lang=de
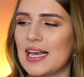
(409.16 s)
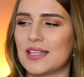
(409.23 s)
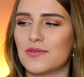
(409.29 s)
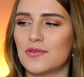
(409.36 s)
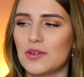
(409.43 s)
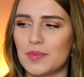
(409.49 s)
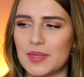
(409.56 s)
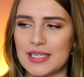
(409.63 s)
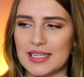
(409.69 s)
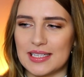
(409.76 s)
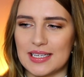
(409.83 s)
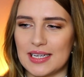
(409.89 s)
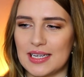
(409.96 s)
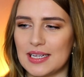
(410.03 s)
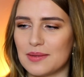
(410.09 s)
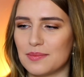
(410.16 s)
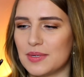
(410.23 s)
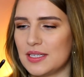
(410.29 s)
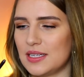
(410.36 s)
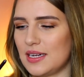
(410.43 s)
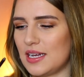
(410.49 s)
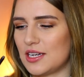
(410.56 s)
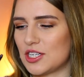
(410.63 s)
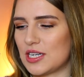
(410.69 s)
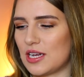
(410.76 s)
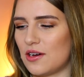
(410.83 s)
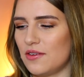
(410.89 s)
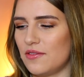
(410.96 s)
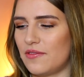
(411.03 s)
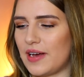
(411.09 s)
Es würde mich tatsächlich ein bisschen
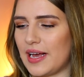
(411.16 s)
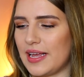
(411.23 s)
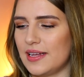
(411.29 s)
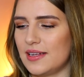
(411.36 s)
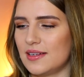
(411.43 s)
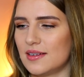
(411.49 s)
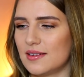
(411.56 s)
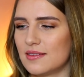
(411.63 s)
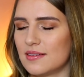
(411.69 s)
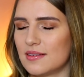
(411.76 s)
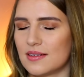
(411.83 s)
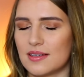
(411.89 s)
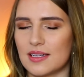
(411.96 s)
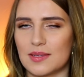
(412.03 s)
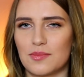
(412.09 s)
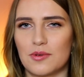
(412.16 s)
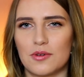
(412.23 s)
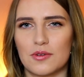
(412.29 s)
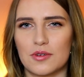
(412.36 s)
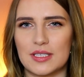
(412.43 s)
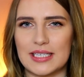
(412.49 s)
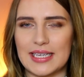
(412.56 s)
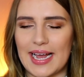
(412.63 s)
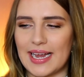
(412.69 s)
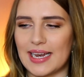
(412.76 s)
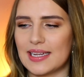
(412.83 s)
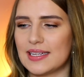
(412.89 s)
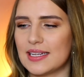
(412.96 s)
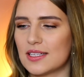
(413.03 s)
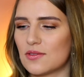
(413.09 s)
erstaunen, weil das Produkt sich
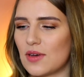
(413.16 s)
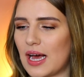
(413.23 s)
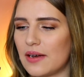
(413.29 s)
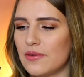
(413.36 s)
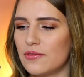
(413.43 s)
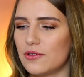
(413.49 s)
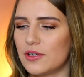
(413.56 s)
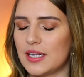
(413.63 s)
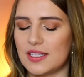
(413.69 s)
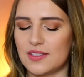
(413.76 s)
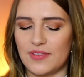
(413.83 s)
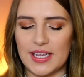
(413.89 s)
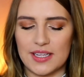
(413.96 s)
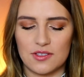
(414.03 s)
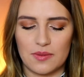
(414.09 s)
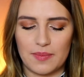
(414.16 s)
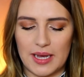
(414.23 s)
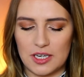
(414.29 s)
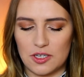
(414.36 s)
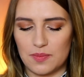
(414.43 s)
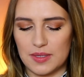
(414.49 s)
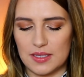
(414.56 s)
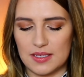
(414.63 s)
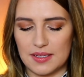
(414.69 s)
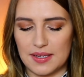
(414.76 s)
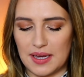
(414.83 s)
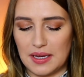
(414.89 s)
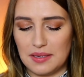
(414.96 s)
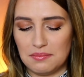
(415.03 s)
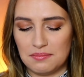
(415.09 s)
eigentlich nicht so anfühlt, als wäre es zum Anspitzen
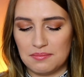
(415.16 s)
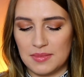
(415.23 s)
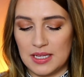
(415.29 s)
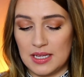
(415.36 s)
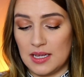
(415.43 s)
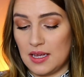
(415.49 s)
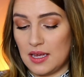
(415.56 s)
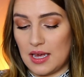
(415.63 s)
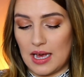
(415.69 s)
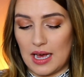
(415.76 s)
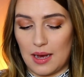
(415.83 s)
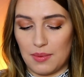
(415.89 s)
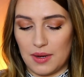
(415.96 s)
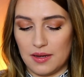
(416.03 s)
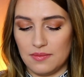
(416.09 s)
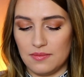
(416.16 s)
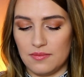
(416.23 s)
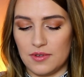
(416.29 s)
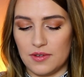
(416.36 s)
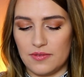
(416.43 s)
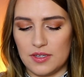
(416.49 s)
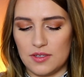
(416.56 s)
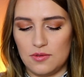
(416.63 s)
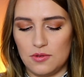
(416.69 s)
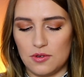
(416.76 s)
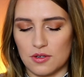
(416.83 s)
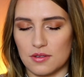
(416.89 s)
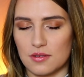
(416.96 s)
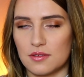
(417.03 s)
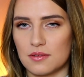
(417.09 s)
da. Aber wir
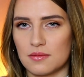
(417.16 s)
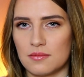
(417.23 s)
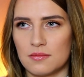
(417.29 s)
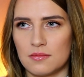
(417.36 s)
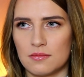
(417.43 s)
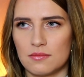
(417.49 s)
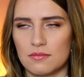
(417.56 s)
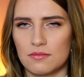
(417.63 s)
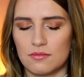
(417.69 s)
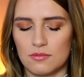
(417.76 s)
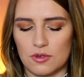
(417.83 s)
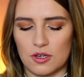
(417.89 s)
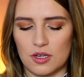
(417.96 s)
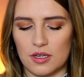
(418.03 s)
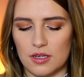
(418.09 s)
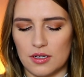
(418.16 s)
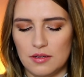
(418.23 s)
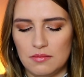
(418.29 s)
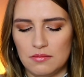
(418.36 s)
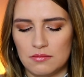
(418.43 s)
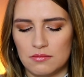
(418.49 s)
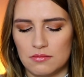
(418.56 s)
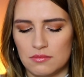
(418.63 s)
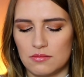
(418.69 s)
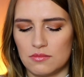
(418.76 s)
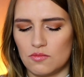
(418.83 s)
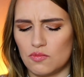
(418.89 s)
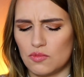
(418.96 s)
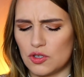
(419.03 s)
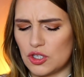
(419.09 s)
versuchen es. Okay,
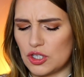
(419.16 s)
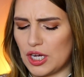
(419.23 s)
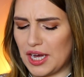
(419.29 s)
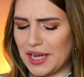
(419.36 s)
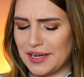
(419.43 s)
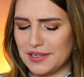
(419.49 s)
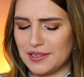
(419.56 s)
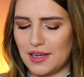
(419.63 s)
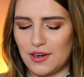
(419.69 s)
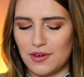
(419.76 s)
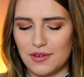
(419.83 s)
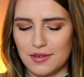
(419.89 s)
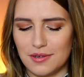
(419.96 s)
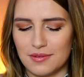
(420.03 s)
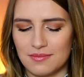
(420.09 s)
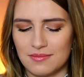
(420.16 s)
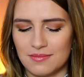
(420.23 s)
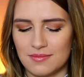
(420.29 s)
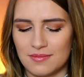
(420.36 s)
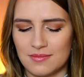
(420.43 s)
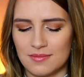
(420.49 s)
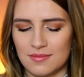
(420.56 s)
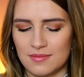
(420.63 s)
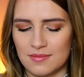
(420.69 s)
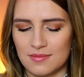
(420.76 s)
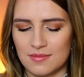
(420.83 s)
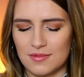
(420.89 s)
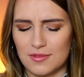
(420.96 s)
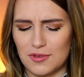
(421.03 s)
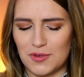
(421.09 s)
scheint auch
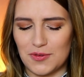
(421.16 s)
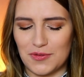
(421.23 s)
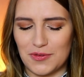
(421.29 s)
zu